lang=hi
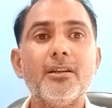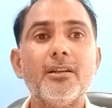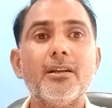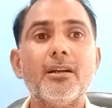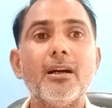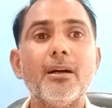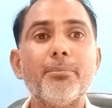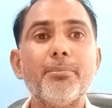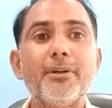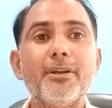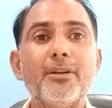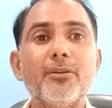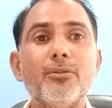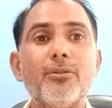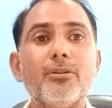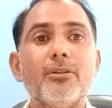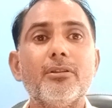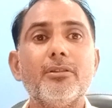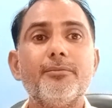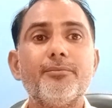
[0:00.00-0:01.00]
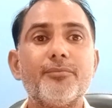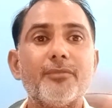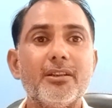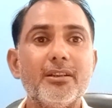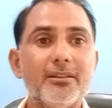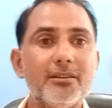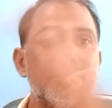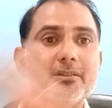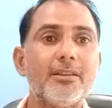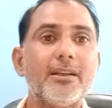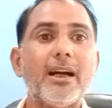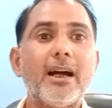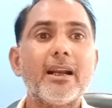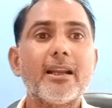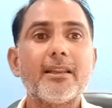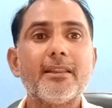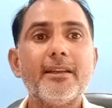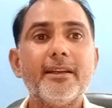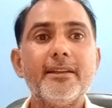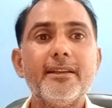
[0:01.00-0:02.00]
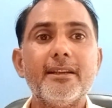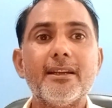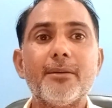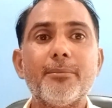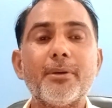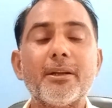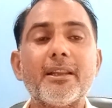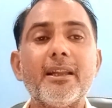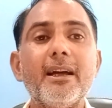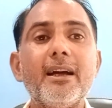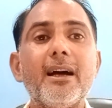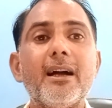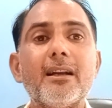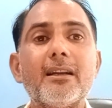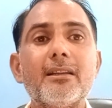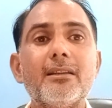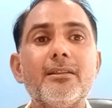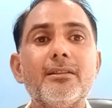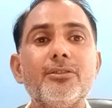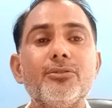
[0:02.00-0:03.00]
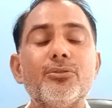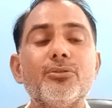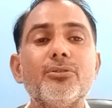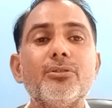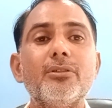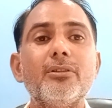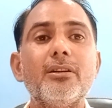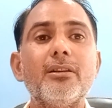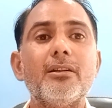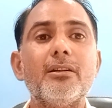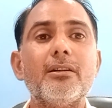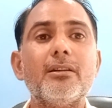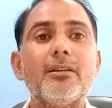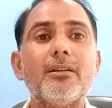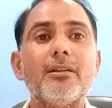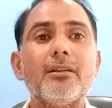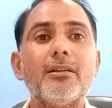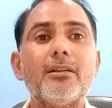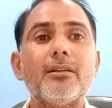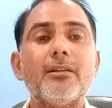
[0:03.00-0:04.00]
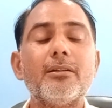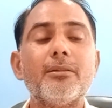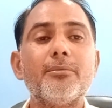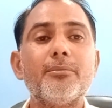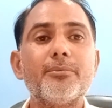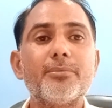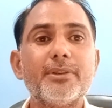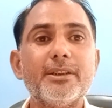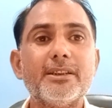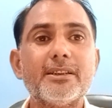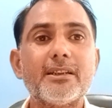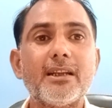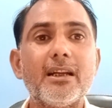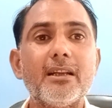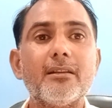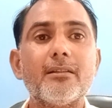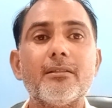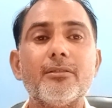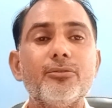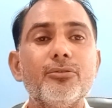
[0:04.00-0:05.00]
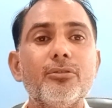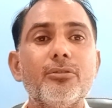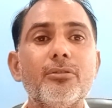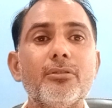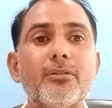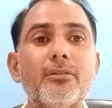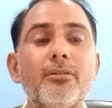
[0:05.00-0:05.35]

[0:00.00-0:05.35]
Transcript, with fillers: अपने को आड़त नहीं देना पड़ता है आड़त जो आ, किसान जो